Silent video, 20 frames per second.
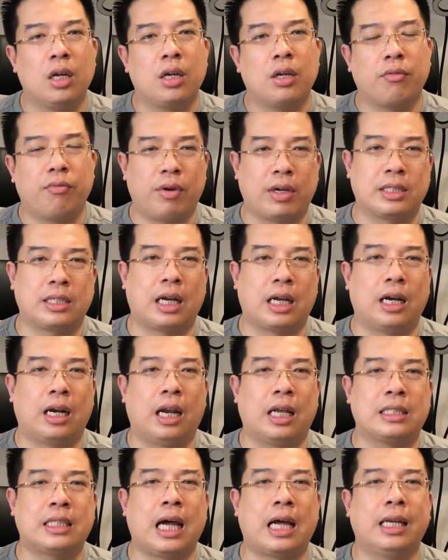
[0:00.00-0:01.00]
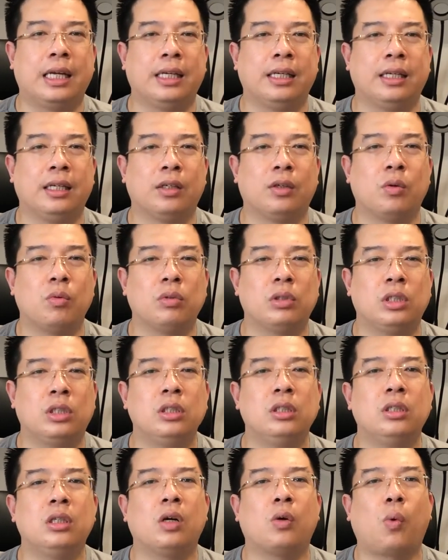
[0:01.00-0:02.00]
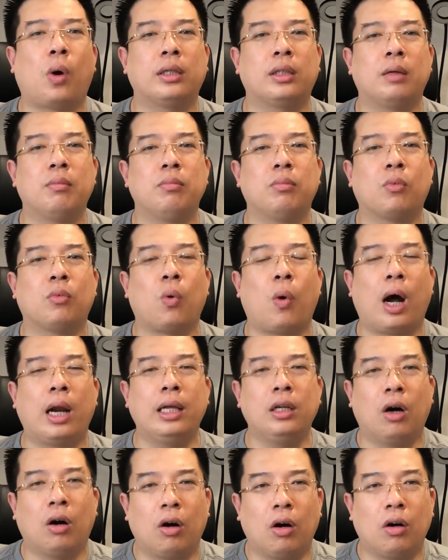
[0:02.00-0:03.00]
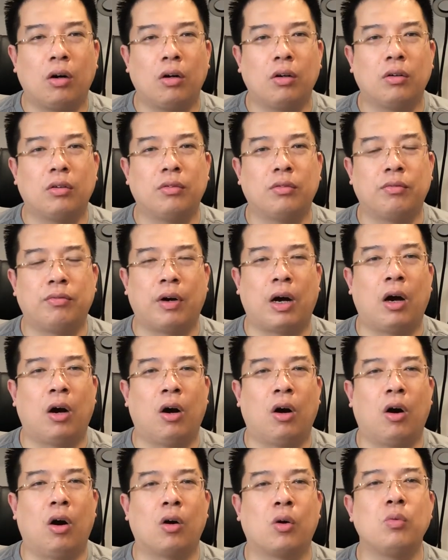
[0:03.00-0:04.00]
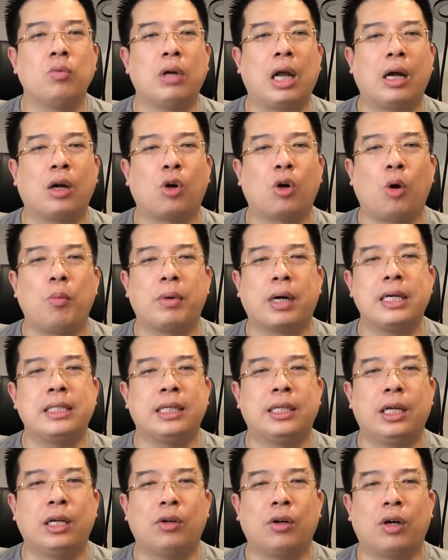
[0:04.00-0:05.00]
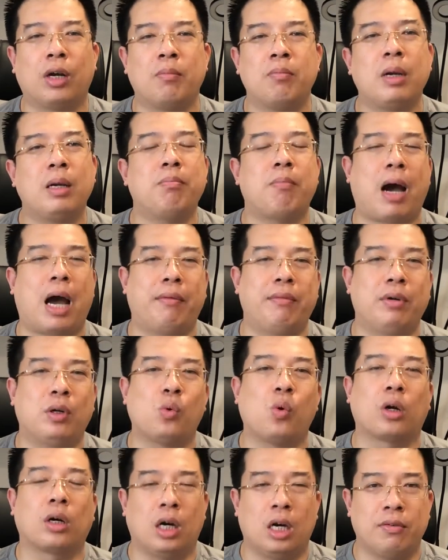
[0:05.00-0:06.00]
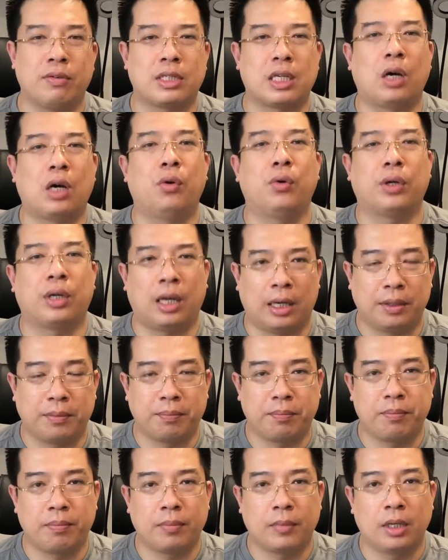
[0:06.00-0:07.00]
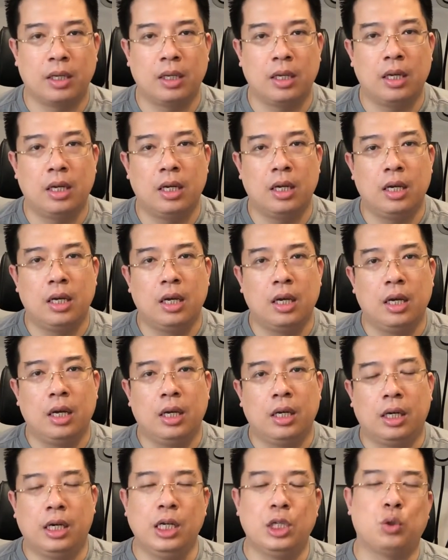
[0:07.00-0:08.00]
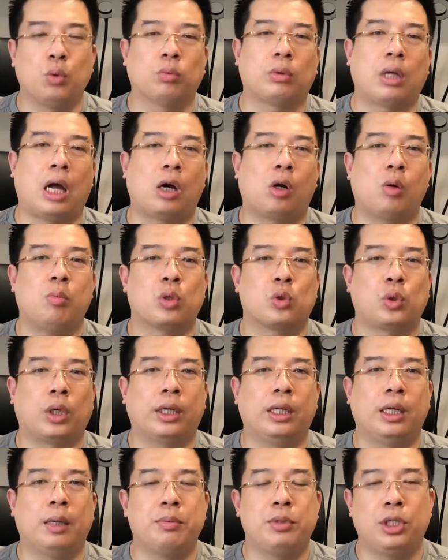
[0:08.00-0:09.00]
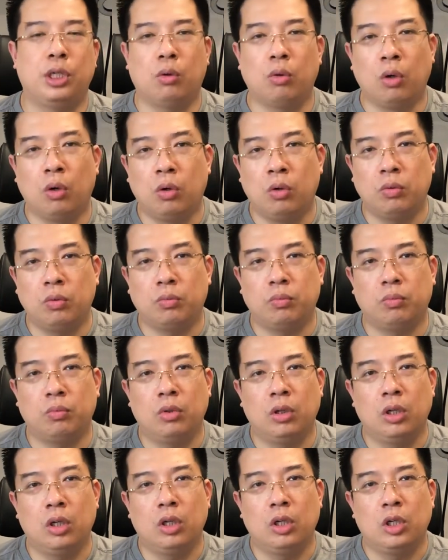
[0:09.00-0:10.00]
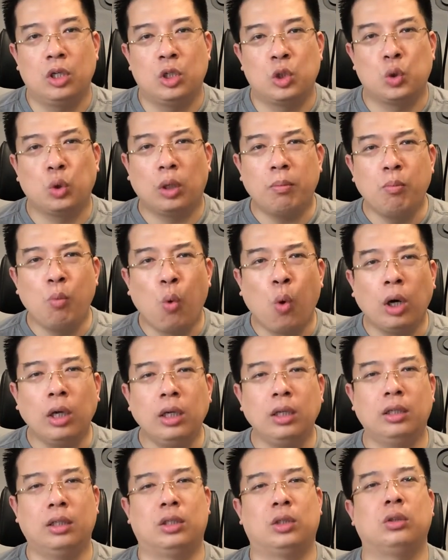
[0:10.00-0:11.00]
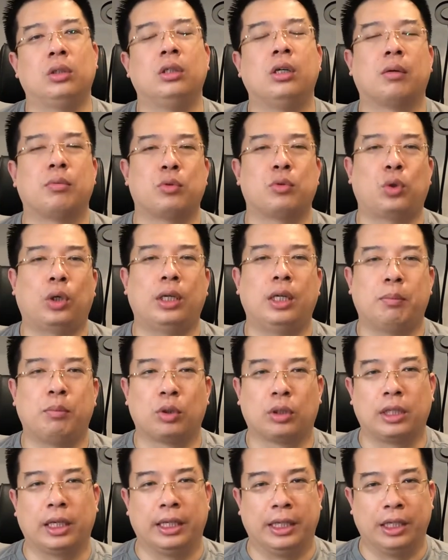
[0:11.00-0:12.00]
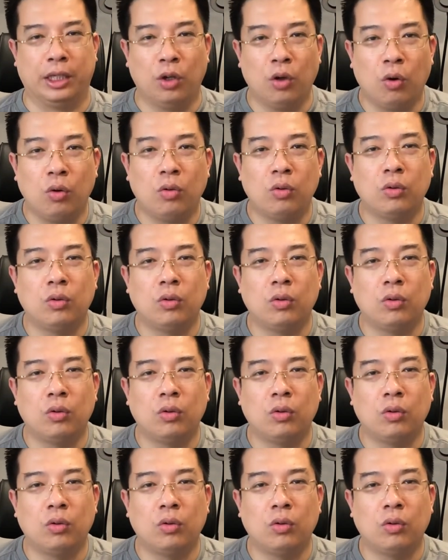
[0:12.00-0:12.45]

và rằng là gia đình cũng chưa quan tâm quá đến họ, và họ cũng đang có một cái gì đấy gọi là bất mãn với cuộc đời và xã hội này. Khi chúng ta có một doanh nghiệp triệu đô, chúng ta muốn được doanh nghiệp 1 tỷ đô.